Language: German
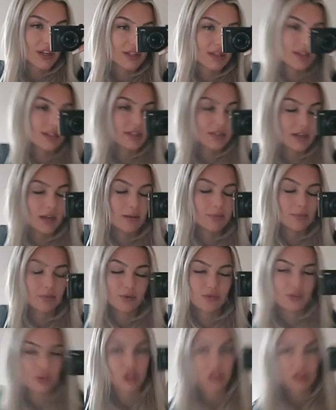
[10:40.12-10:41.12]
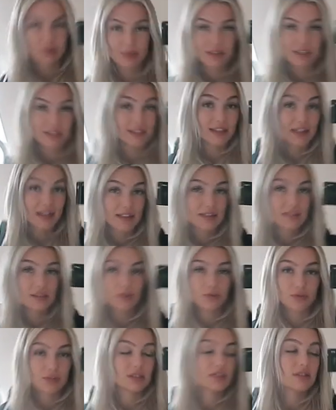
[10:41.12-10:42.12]
entdeckt habe, und wahrscheinlich bin ich die
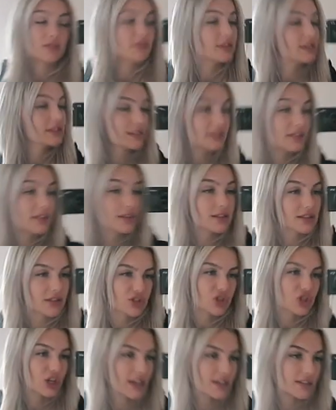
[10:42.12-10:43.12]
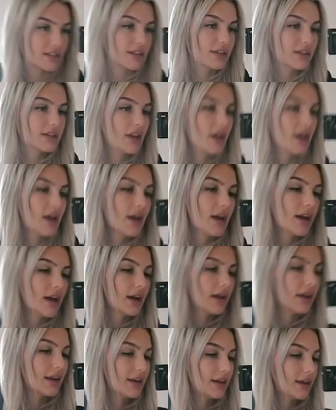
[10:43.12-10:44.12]
Letzte auf dieser Welt, die das gecheckt hat,
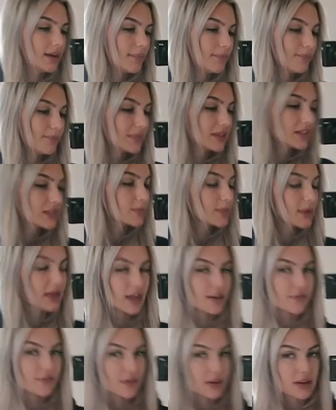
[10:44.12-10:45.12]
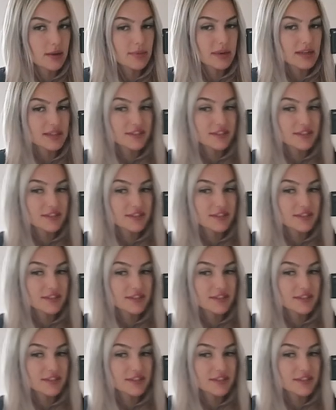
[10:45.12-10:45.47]
ähm, dass man einfach immer